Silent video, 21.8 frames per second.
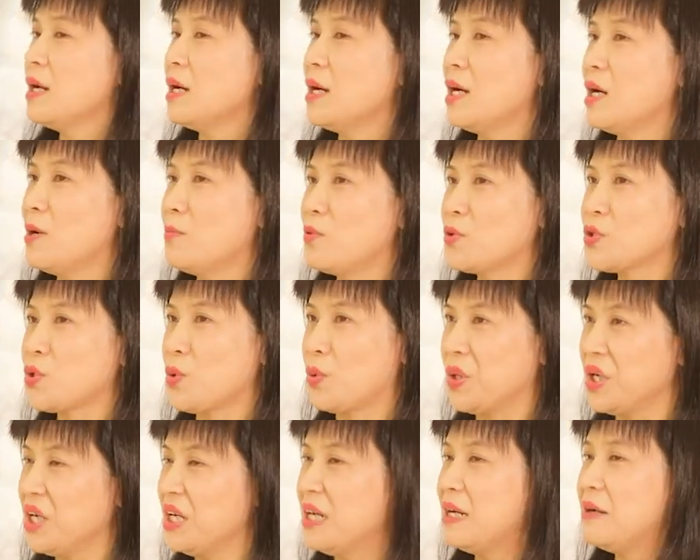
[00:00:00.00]
ở một
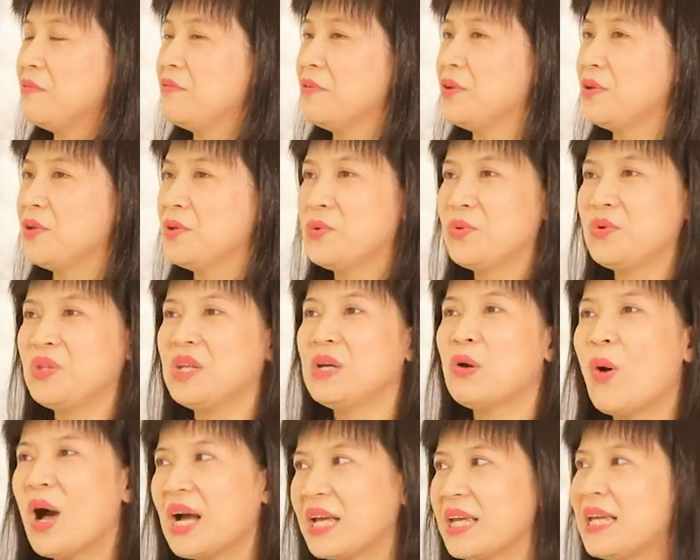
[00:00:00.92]
số nước ví dụ
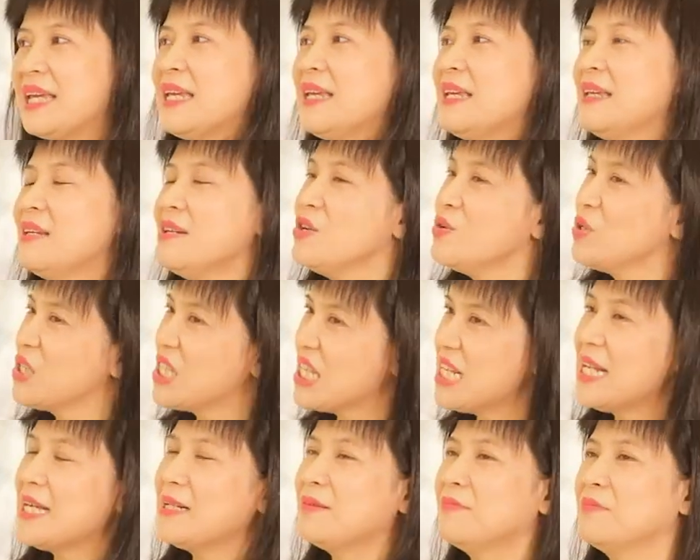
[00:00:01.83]
như Hoa Kỳ, New
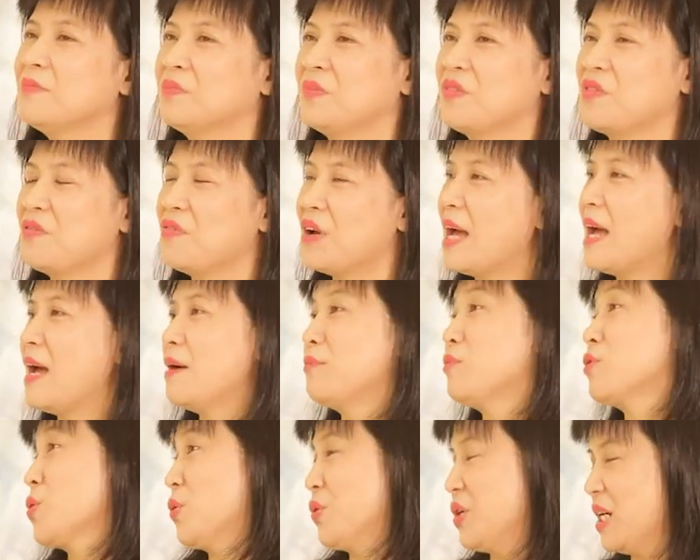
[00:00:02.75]
Zealand và
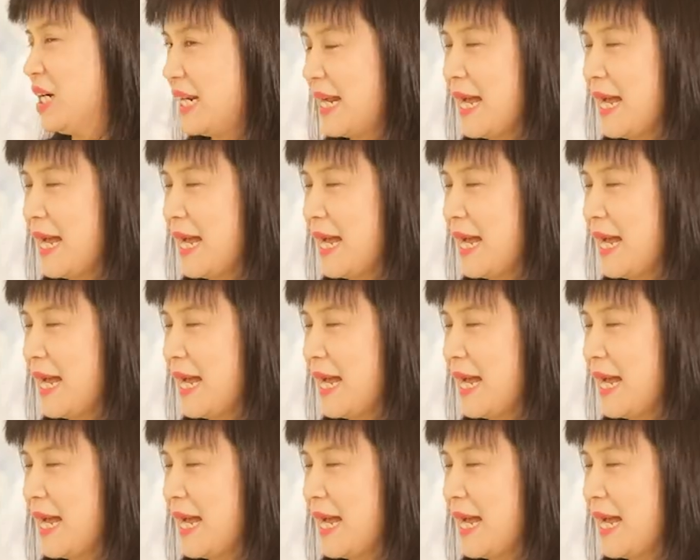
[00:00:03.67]
một số nước